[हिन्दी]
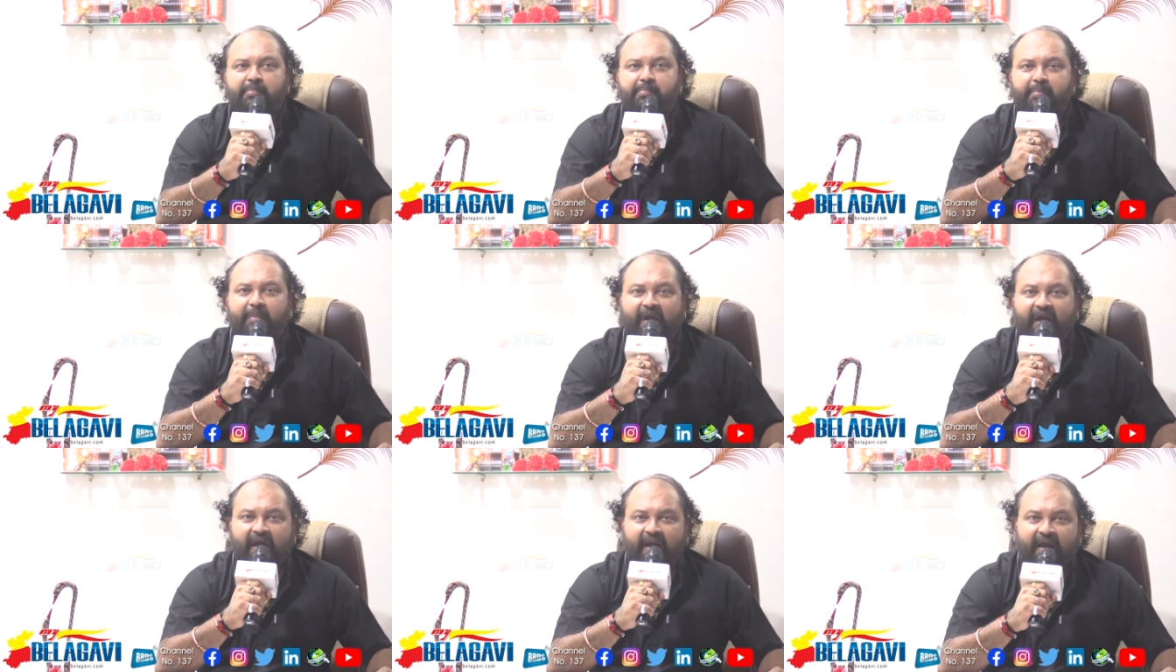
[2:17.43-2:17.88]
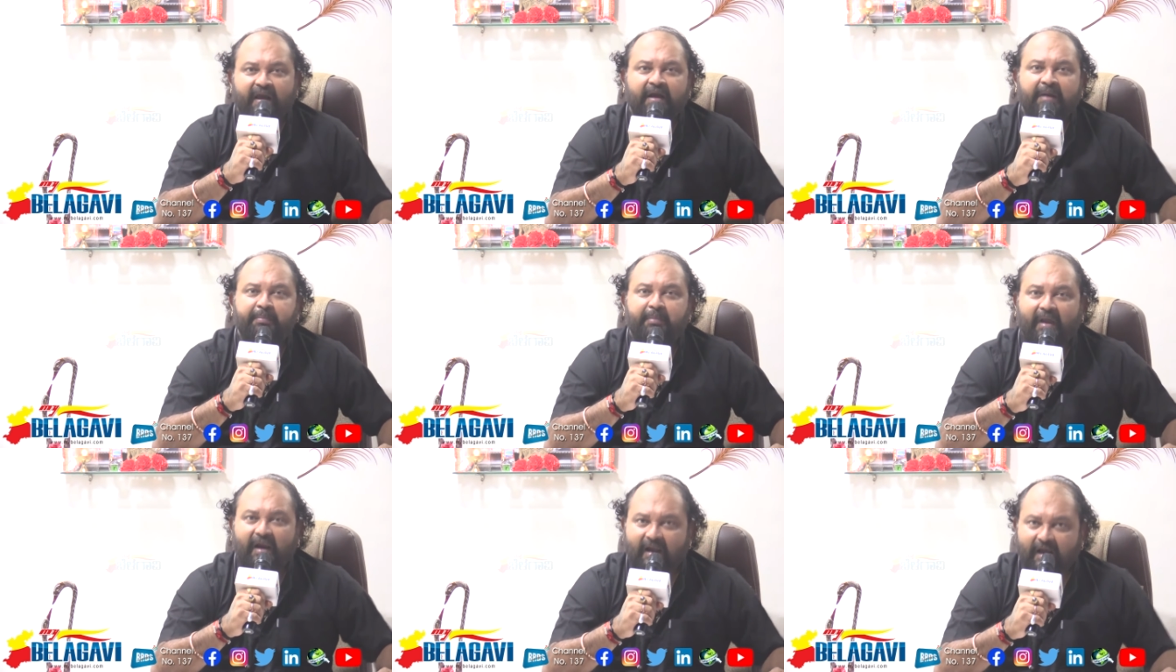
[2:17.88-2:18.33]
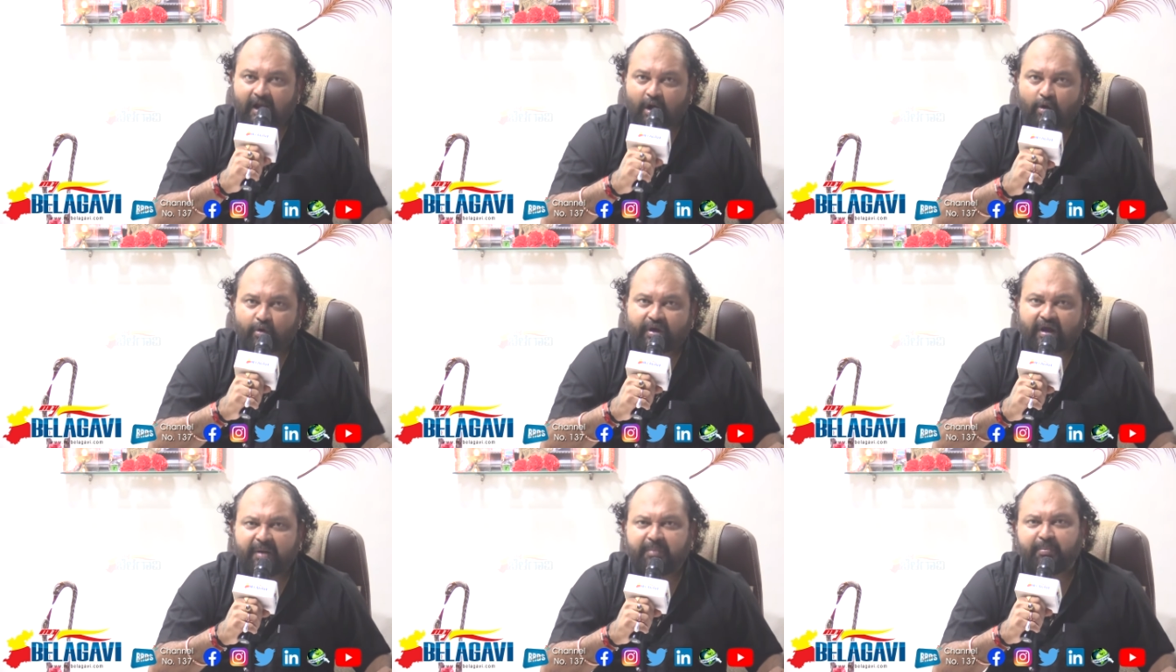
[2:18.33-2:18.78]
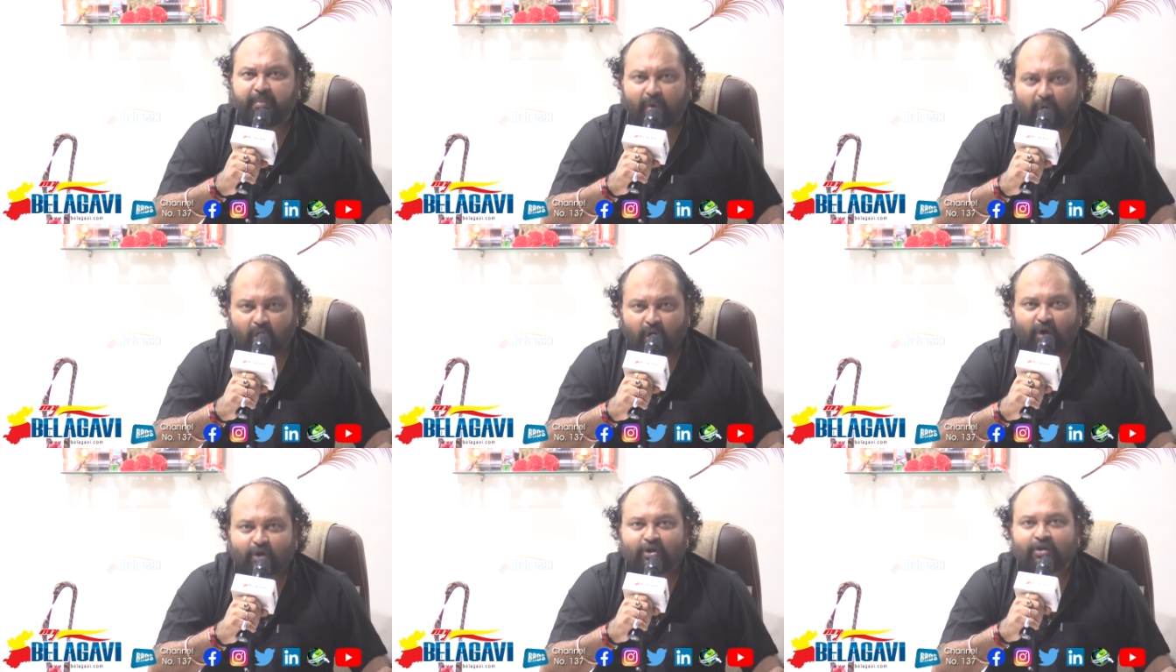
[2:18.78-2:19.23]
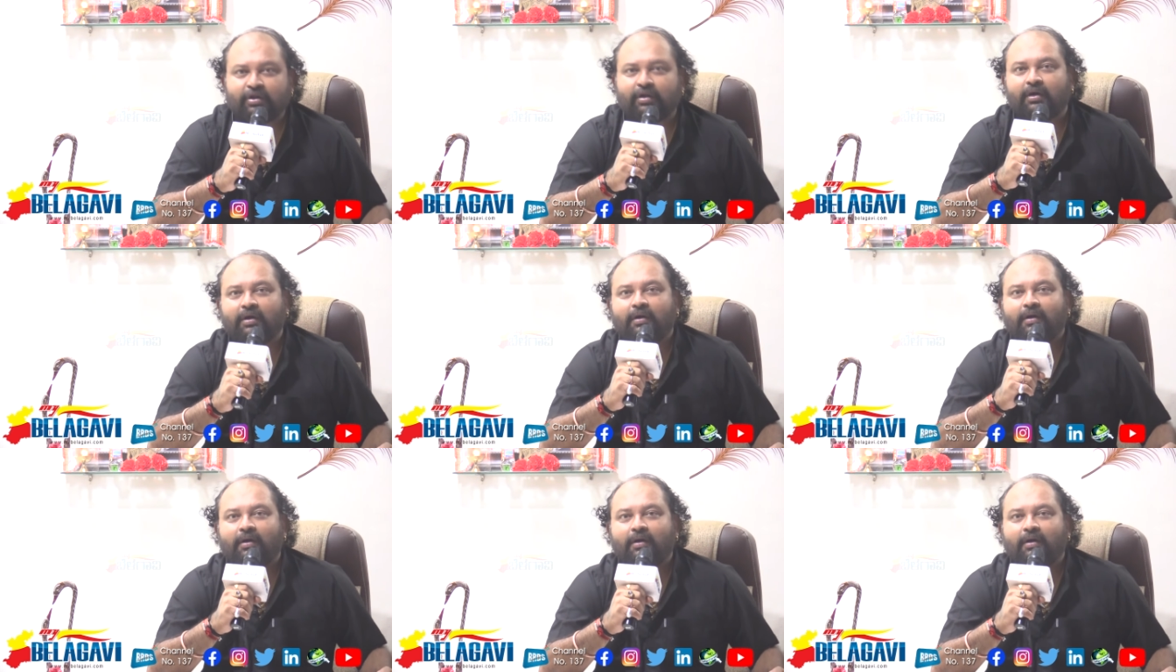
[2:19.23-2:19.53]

मैं एक बेलगांव के बहुत